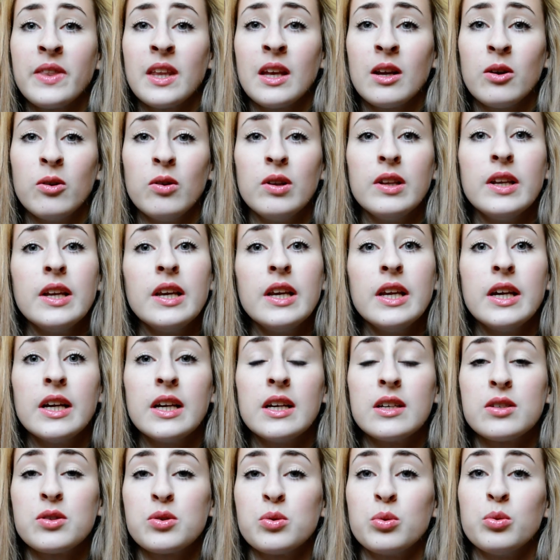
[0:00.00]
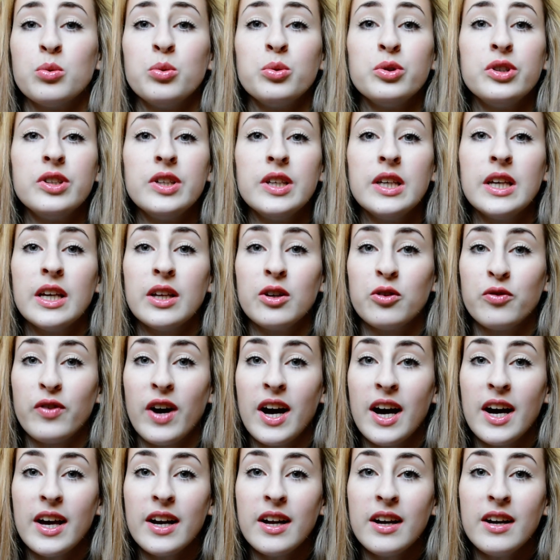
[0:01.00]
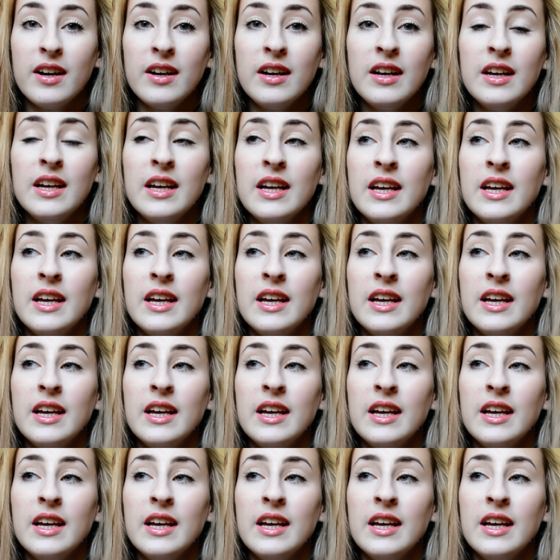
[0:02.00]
Gol League Assoluti e Novara